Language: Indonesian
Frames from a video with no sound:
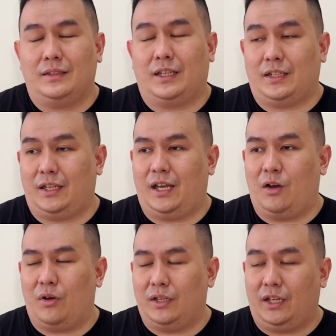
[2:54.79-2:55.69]
jadi
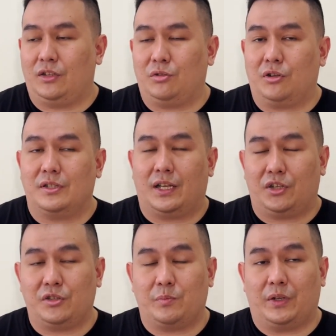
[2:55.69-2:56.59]
awalnya itu
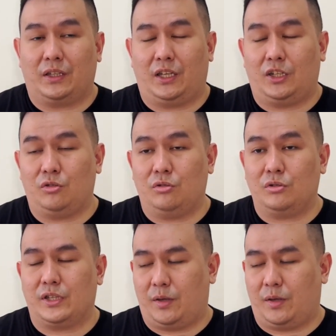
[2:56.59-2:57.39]
rosario seperti ini dulu saya